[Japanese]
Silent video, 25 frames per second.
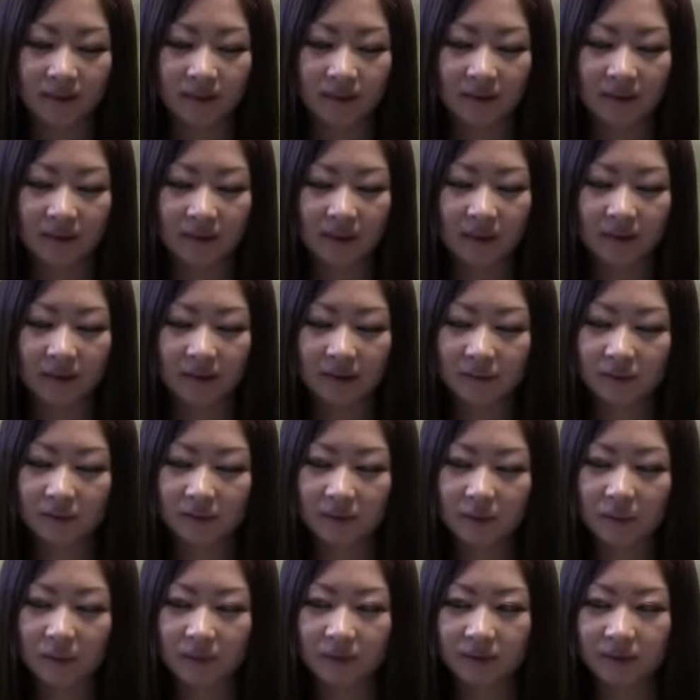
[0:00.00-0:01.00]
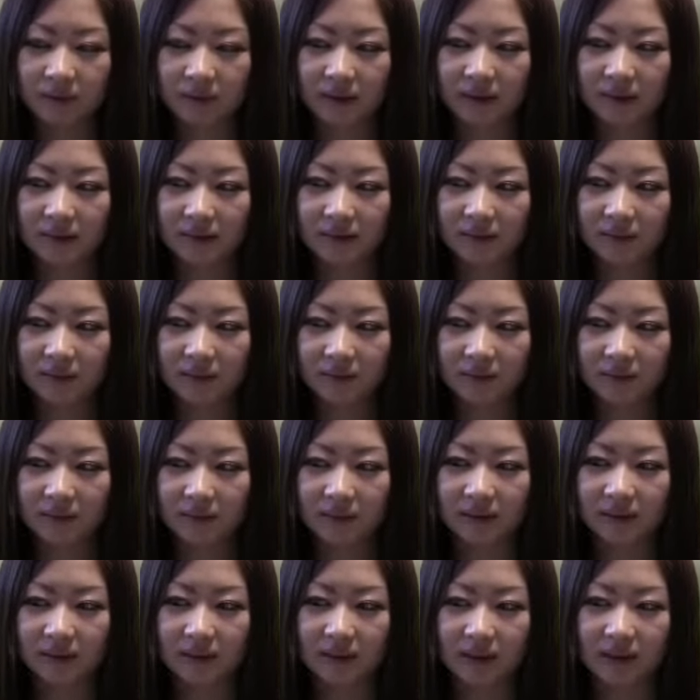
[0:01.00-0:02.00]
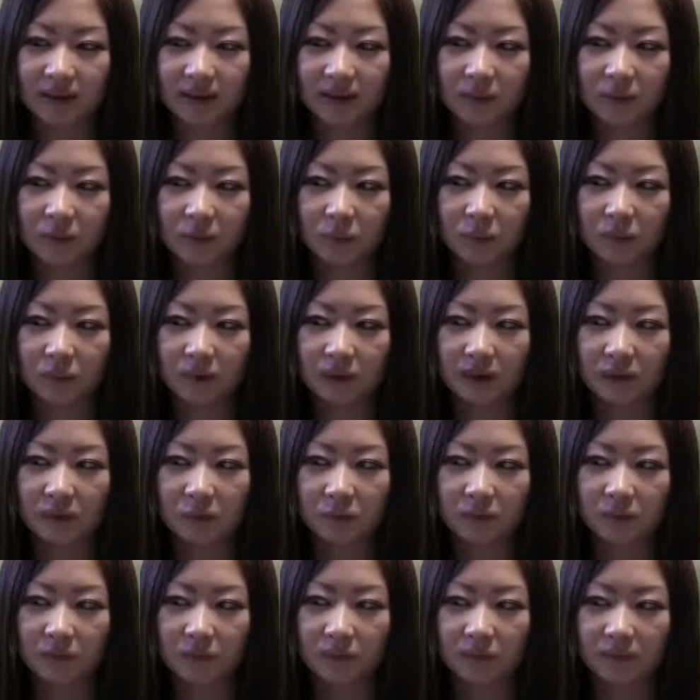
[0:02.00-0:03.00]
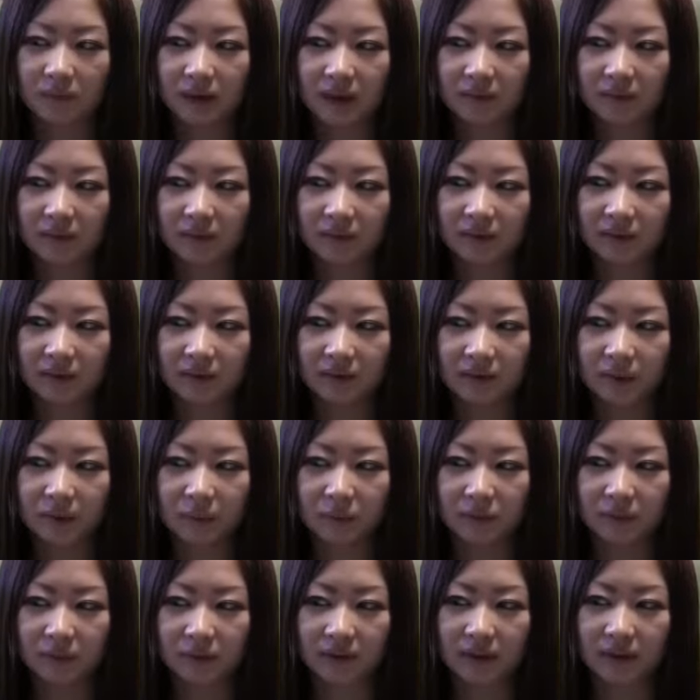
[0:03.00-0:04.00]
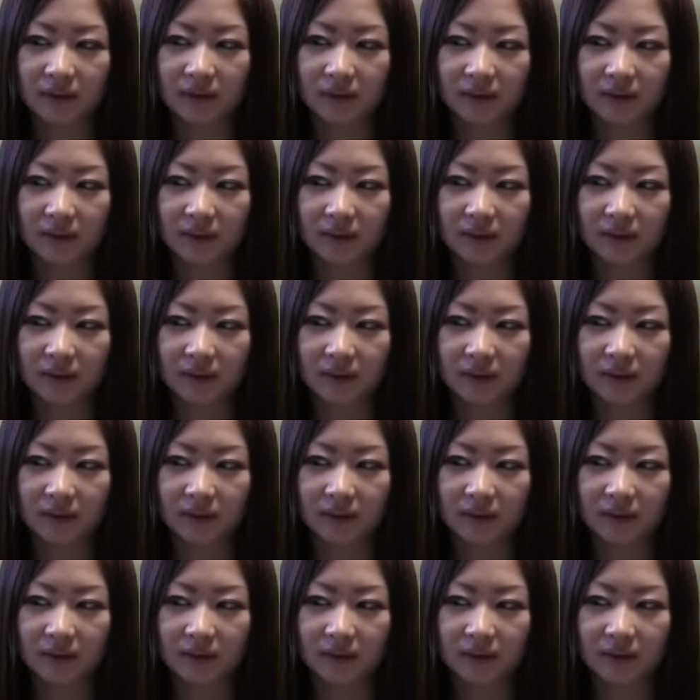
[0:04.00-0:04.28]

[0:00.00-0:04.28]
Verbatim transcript: あでもなもっと安いとこ行ったらほんまに1本500円とかでも売ってんで